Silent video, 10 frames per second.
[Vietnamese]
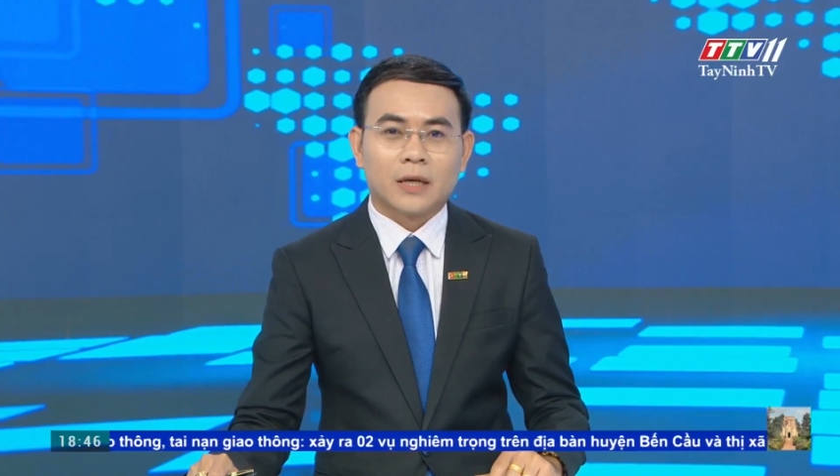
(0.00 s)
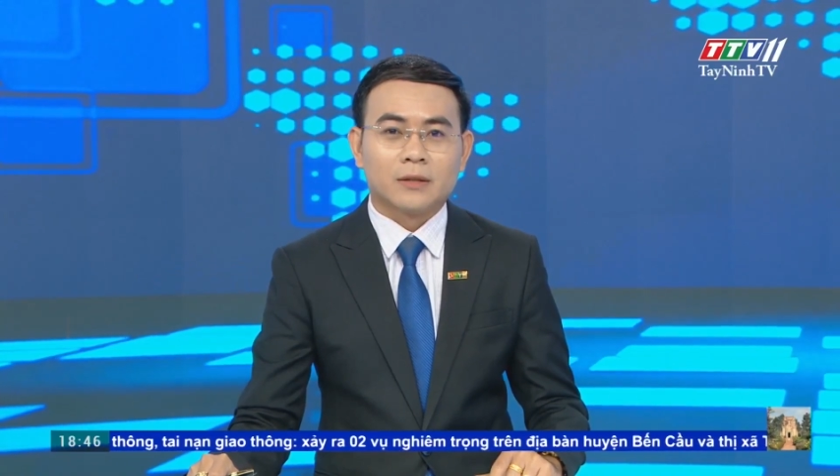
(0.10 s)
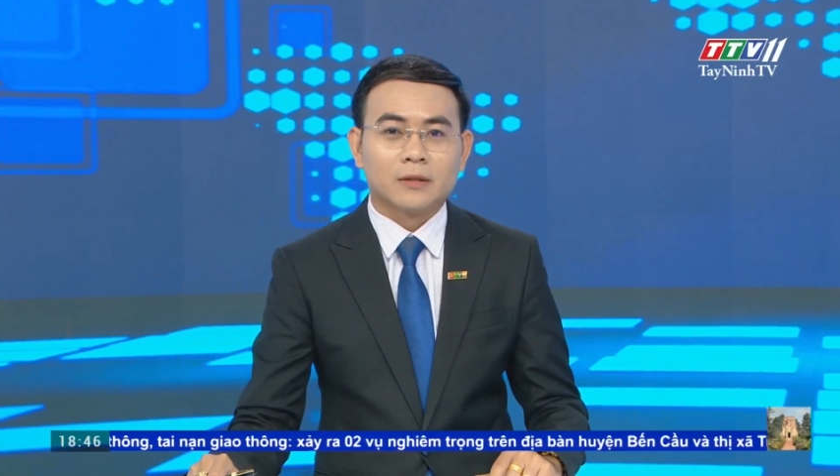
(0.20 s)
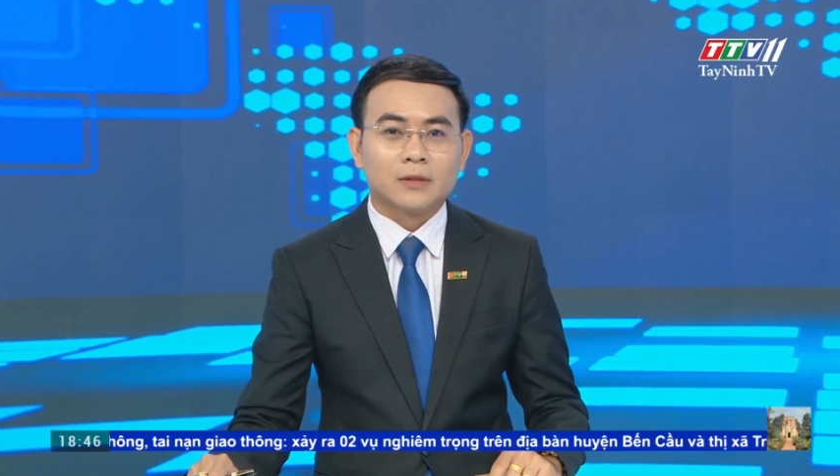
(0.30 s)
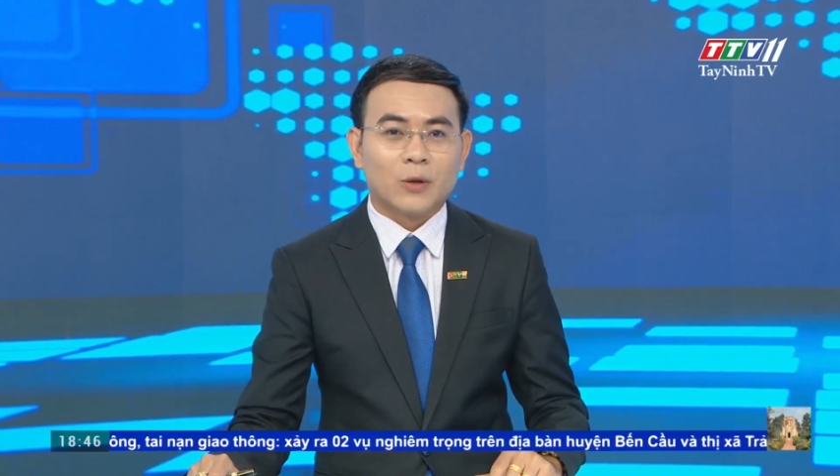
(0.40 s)
tại
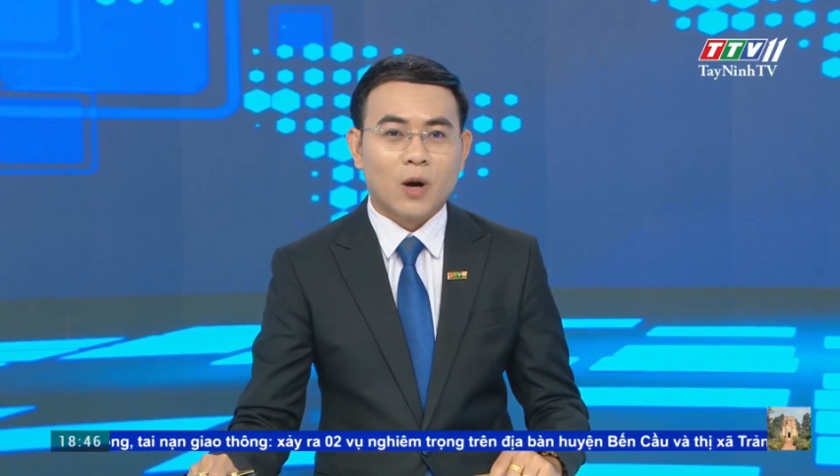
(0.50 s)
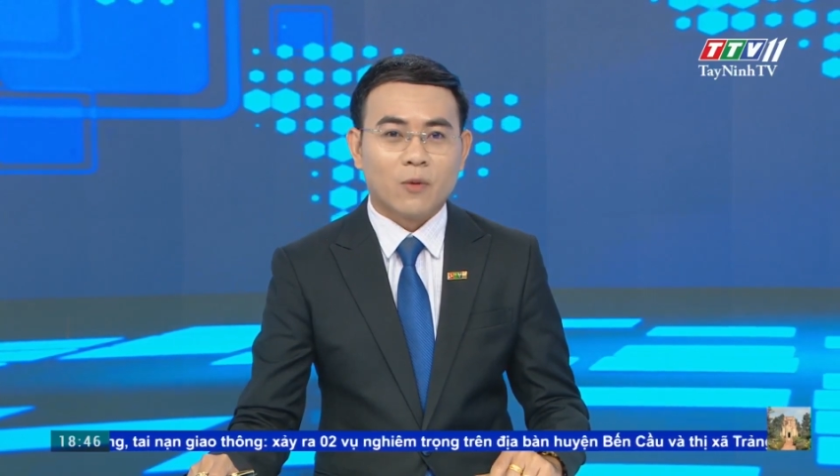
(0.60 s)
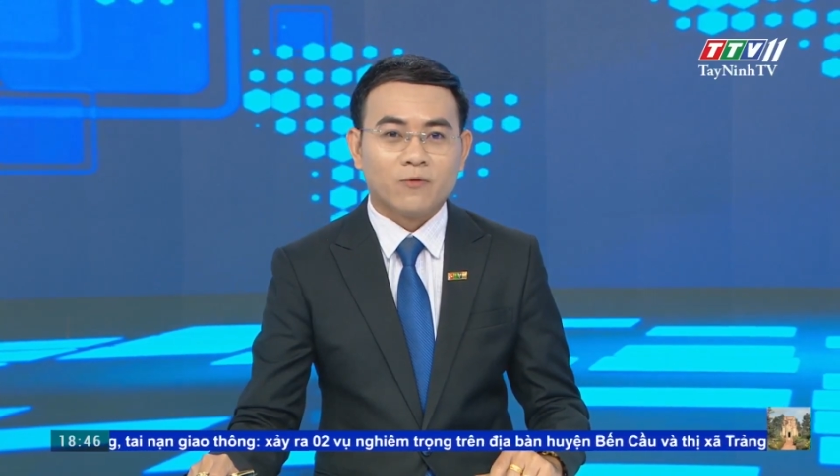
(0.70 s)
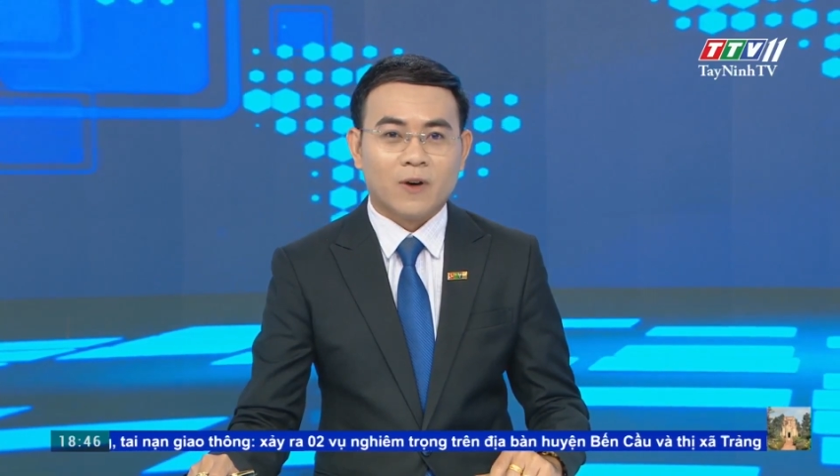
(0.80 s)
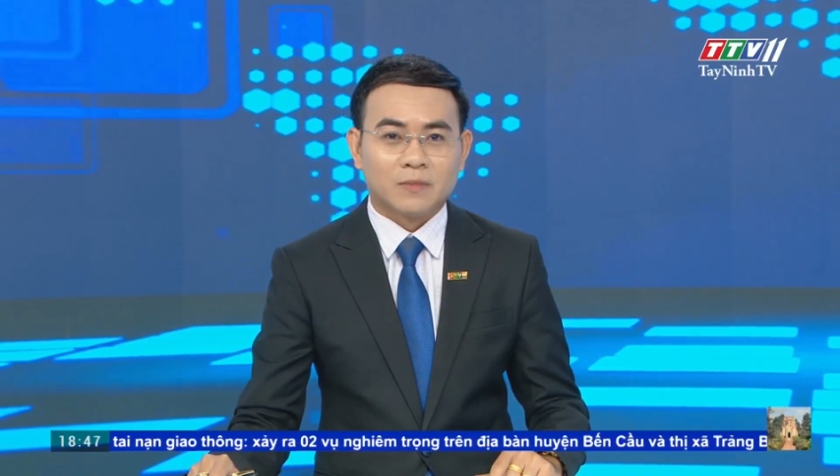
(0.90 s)
trường tiểu
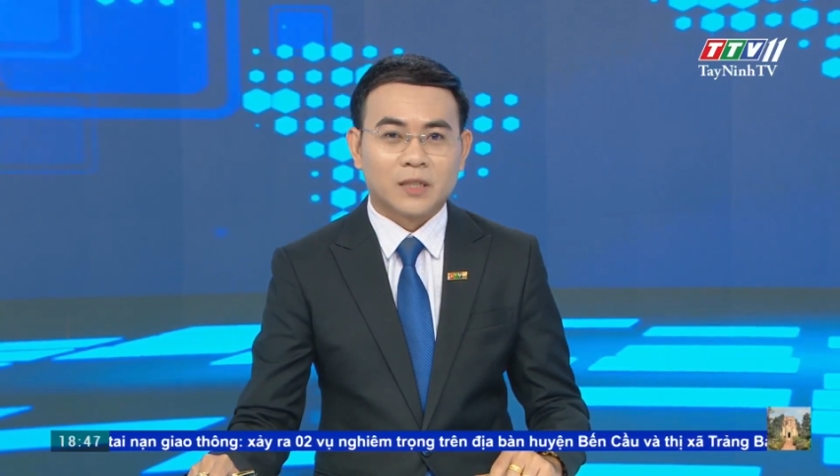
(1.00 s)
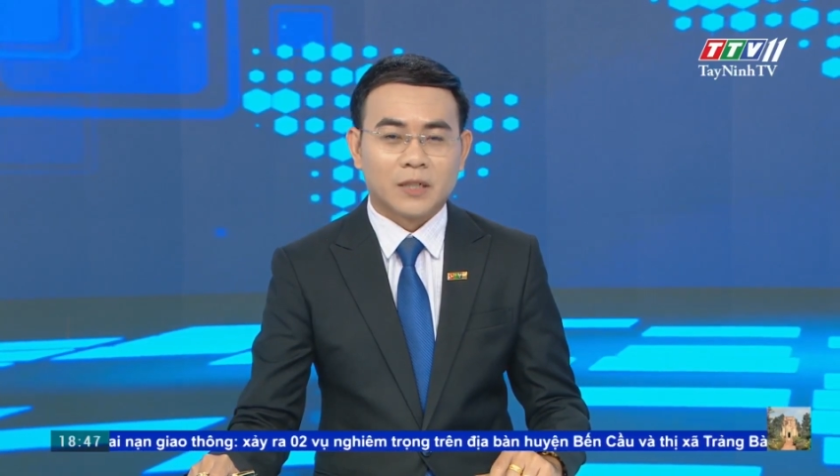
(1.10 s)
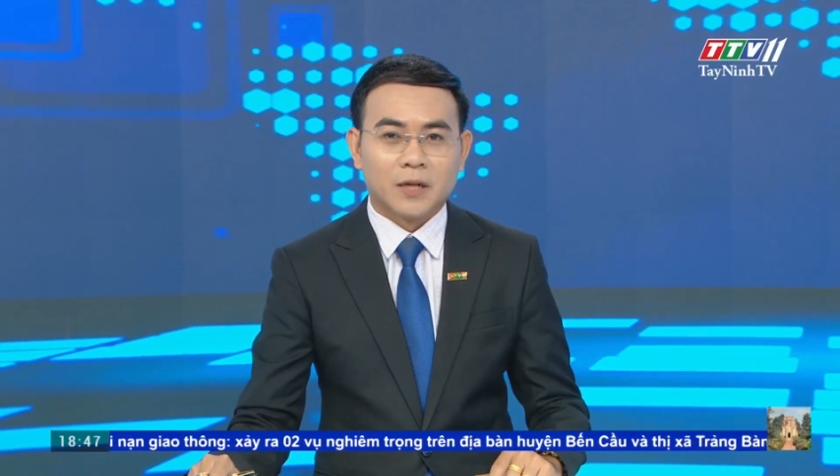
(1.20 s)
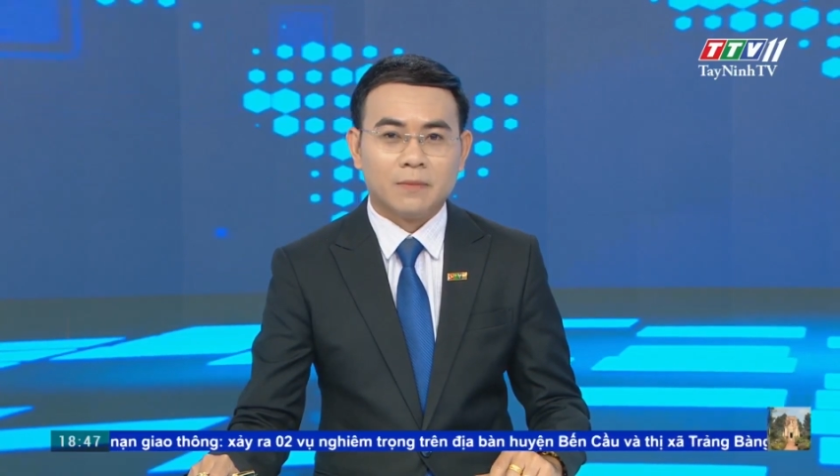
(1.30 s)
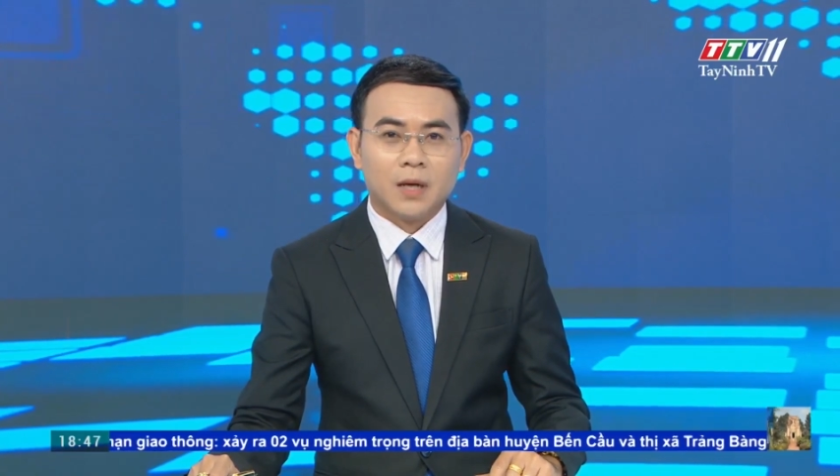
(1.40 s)
học Phạm Tự
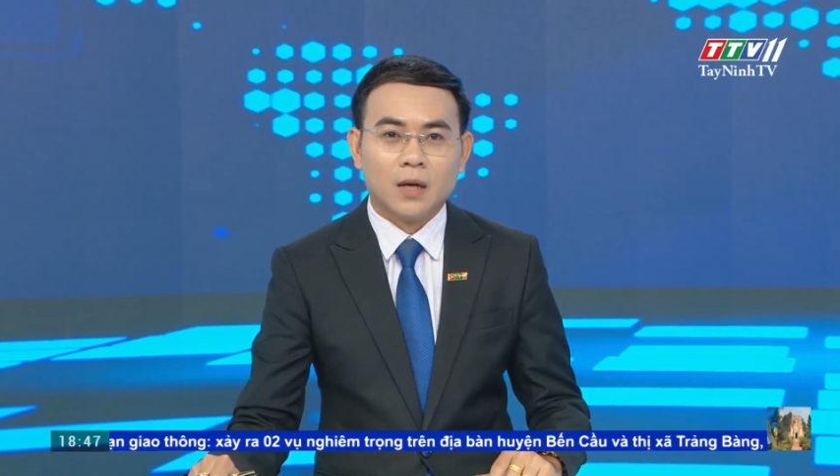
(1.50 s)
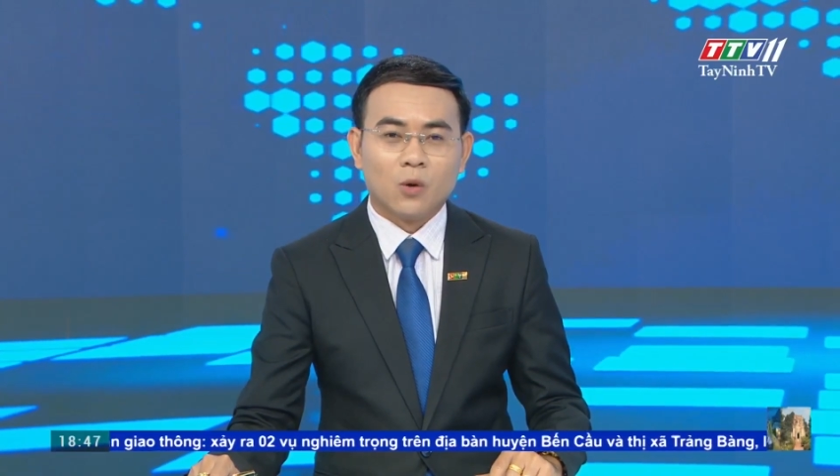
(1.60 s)
Điểm,